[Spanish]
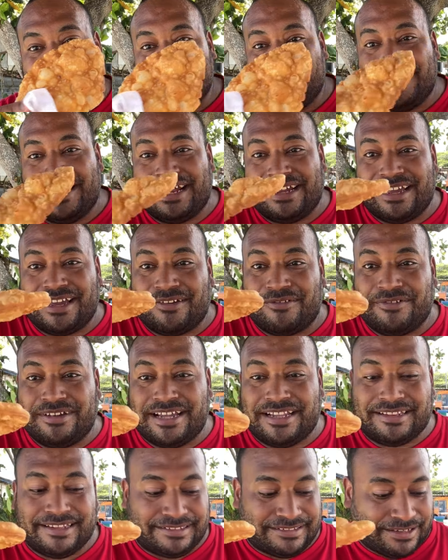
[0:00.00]
Miren qué
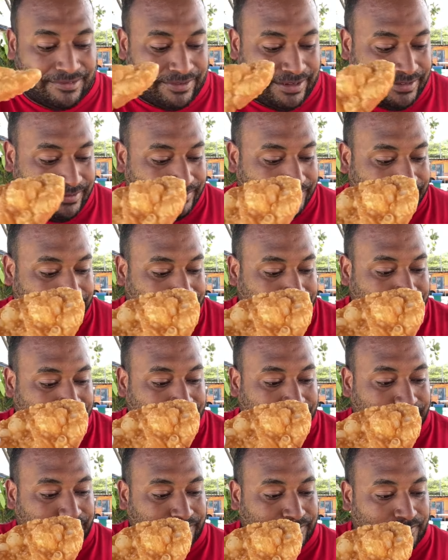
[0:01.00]
crujiente se ve.
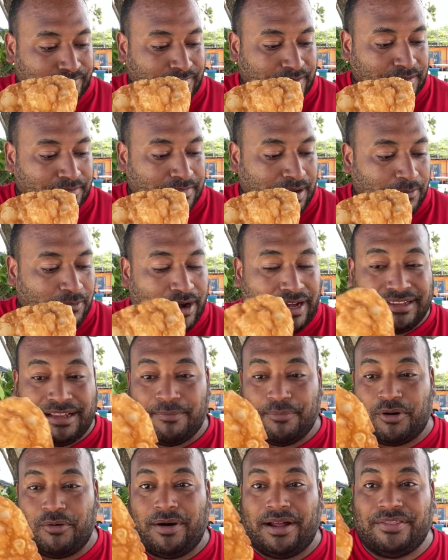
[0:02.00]
Vamos a estar
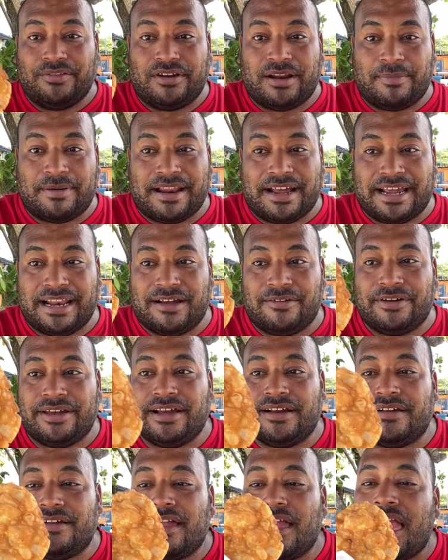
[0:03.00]
probándola para que la
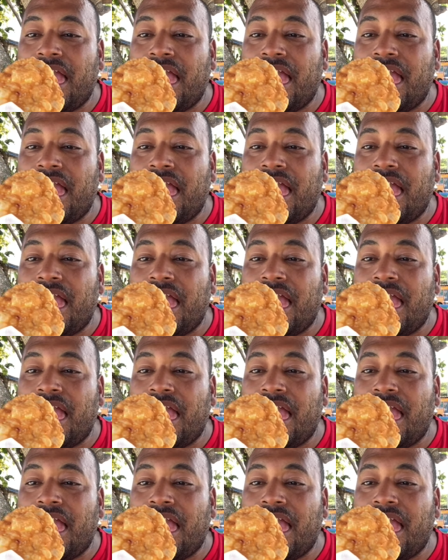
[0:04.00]
vean.